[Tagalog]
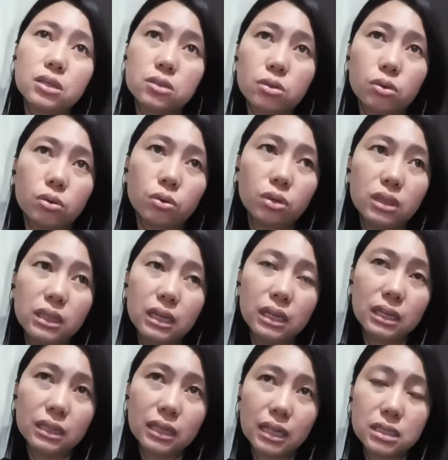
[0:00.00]
So, hindi
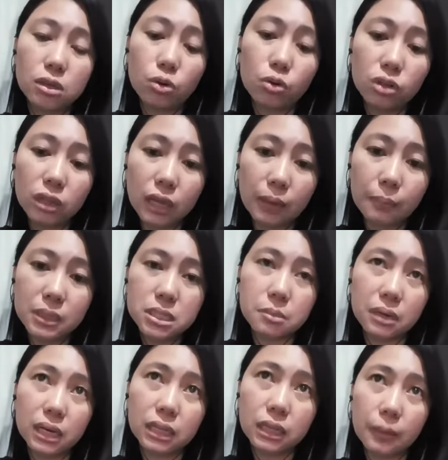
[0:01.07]
lang nasa online, mas
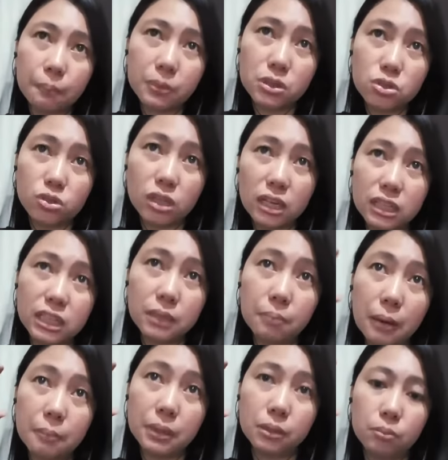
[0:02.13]
maganda personally din
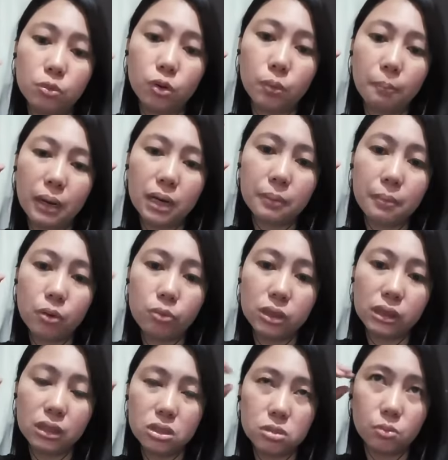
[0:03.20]
mamit mo para
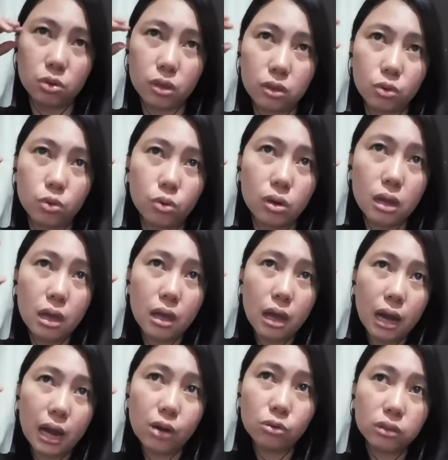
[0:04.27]
ma-witness mo rin kung
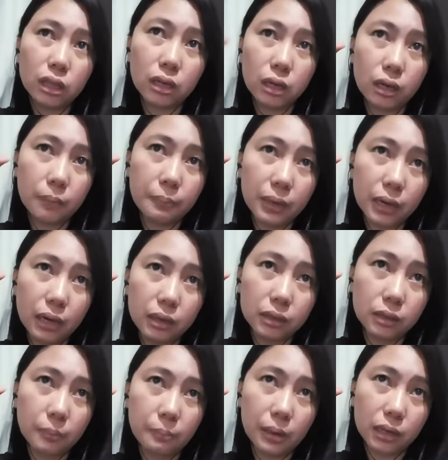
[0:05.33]
ano talaga
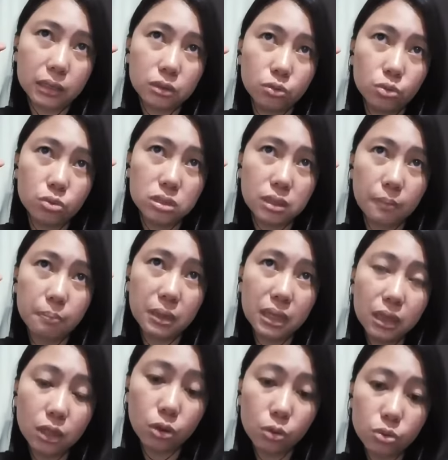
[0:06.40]
behind the back doon sa
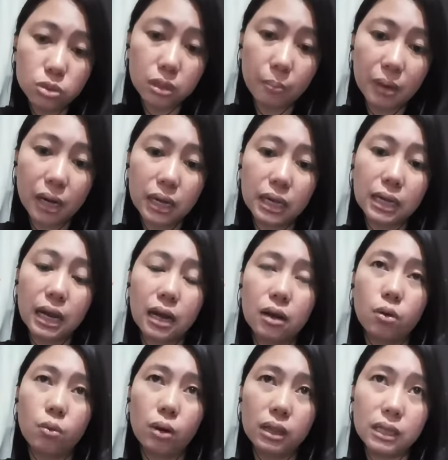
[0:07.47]
videos na mga
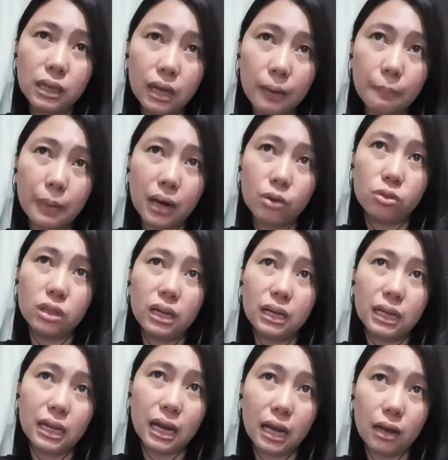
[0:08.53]
ginagawa nila, paano nila
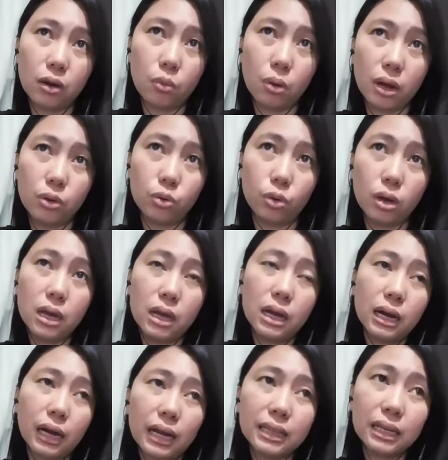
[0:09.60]
ginagawa yung
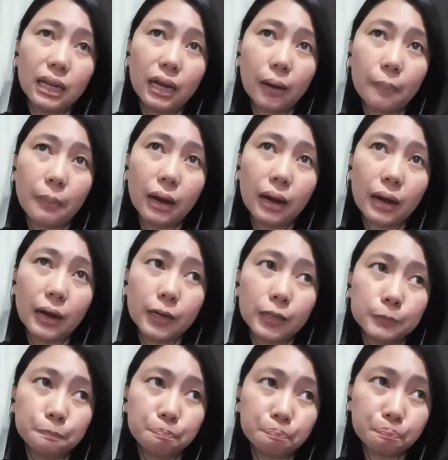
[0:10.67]
kanilang mga
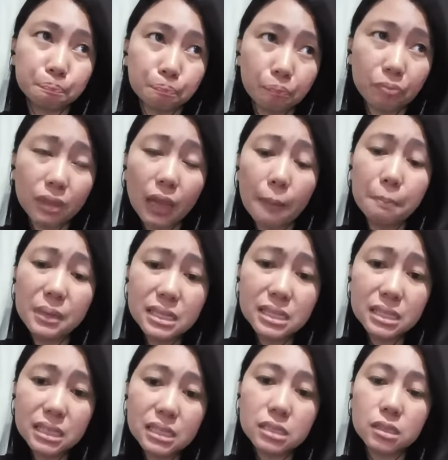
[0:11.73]

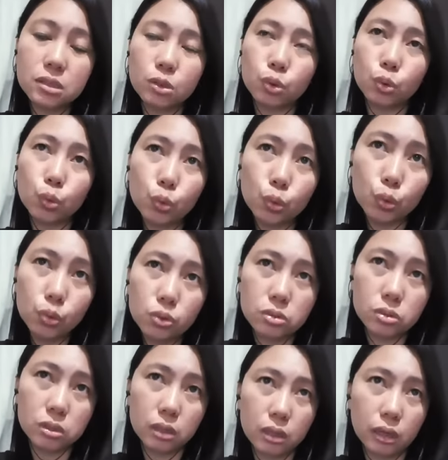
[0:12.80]
business tools
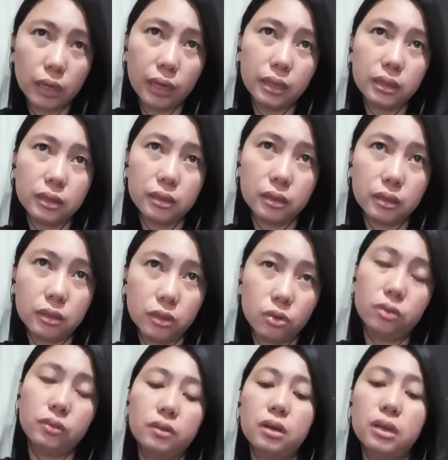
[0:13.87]
and
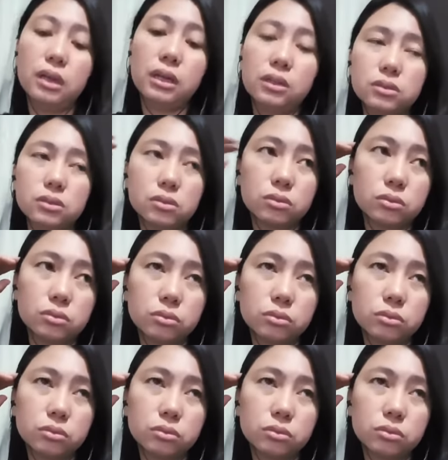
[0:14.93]
yun. So,